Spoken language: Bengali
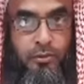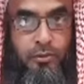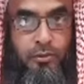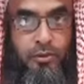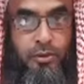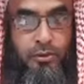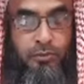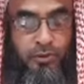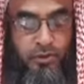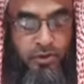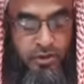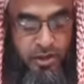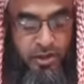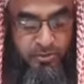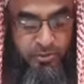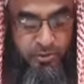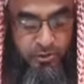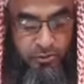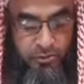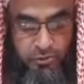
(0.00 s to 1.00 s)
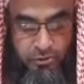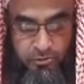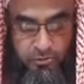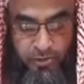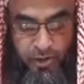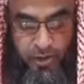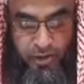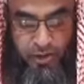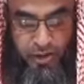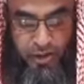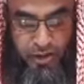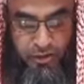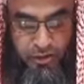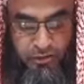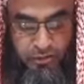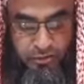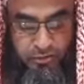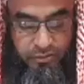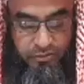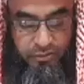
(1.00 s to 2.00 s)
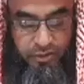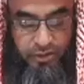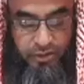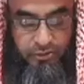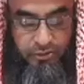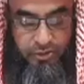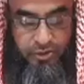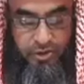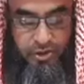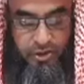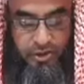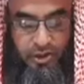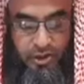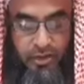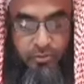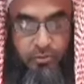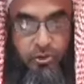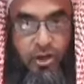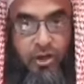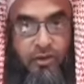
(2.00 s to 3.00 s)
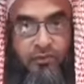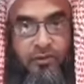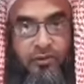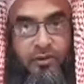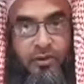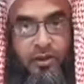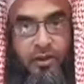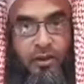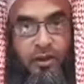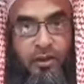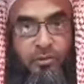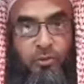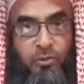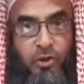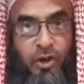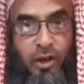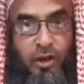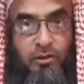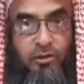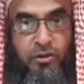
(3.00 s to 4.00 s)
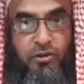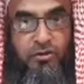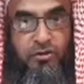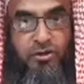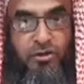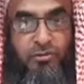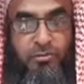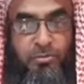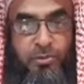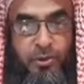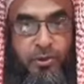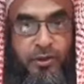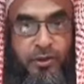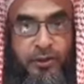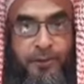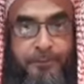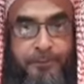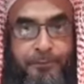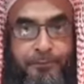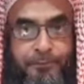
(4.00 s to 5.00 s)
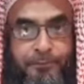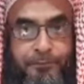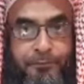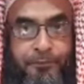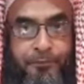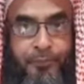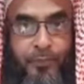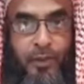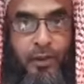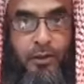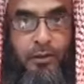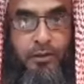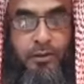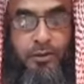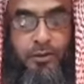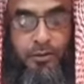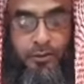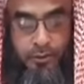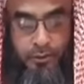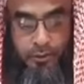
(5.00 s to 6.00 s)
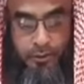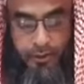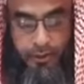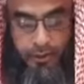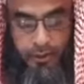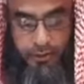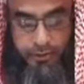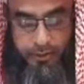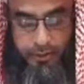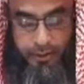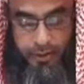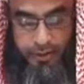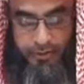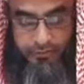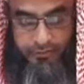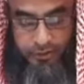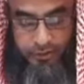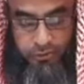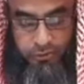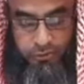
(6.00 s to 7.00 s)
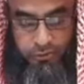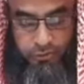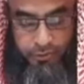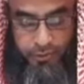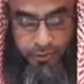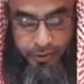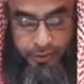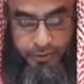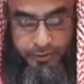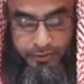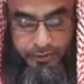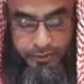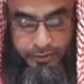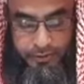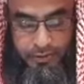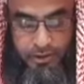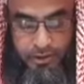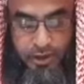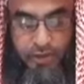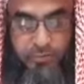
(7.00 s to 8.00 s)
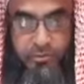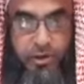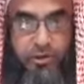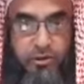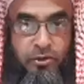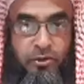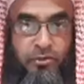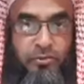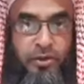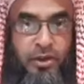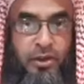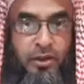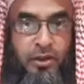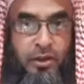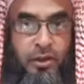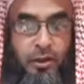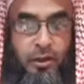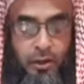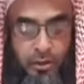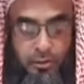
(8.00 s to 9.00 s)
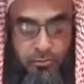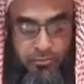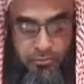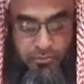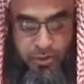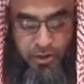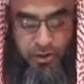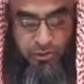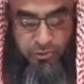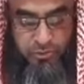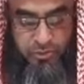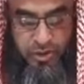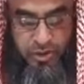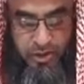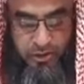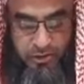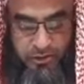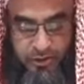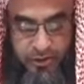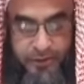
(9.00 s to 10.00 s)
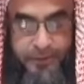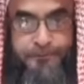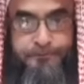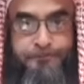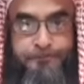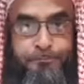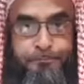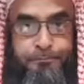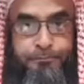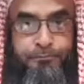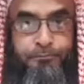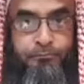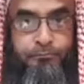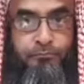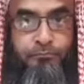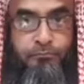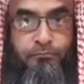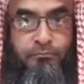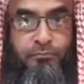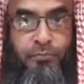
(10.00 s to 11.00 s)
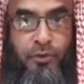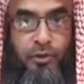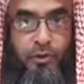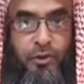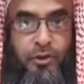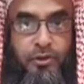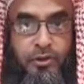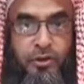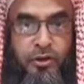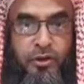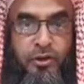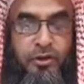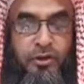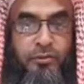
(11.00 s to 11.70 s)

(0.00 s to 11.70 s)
জীবন যাপন করতে পারে না তা হচ্ছে আল মহাফাজ আল আমওয়াল ধন সম্পদের সুরক্ষা করা হেফাজত করা যার মাধ্যমে মানব জাতির প্রয়োজন